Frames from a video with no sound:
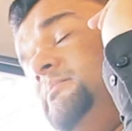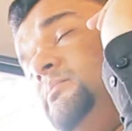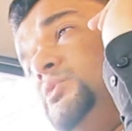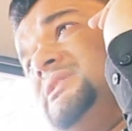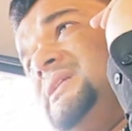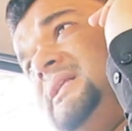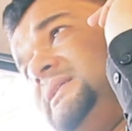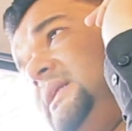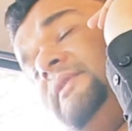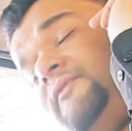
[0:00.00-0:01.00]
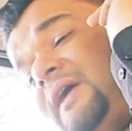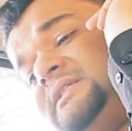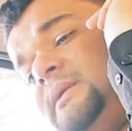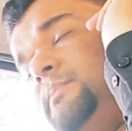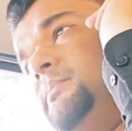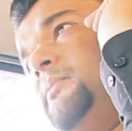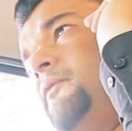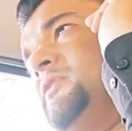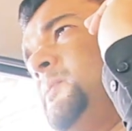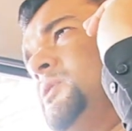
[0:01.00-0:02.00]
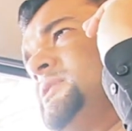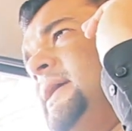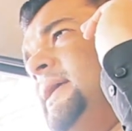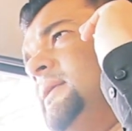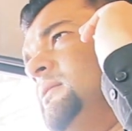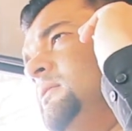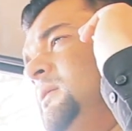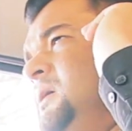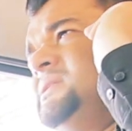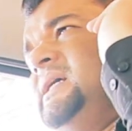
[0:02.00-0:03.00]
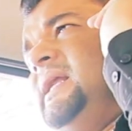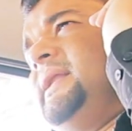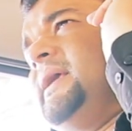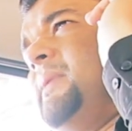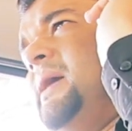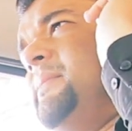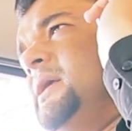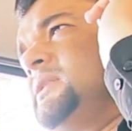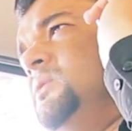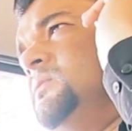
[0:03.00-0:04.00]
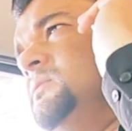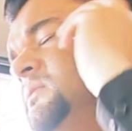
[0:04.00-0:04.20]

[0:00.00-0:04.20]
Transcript: मुझे जल्दी जल्दी फास्ट अब ऑफिस पहुंचना है यार चले ठीक है बाय मैं रखता हूँ